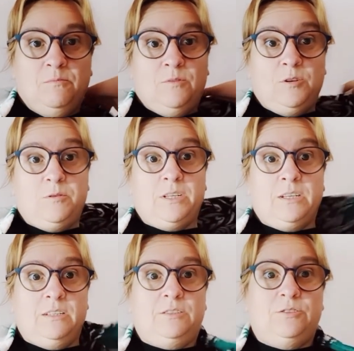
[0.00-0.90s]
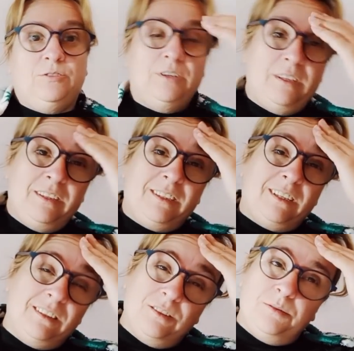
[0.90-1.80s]
Bueno, pues aquí estoy
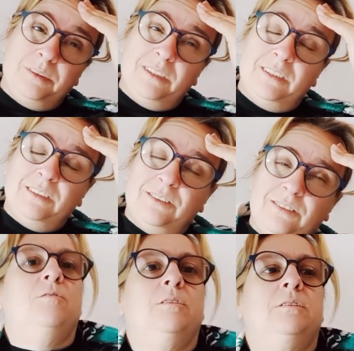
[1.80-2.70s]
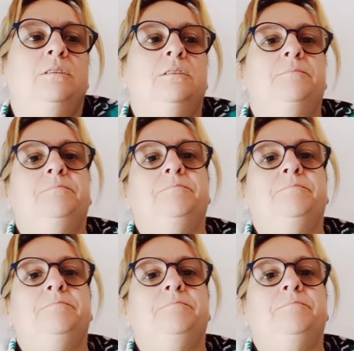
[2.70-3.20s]
editando vídeos. Tengo aquí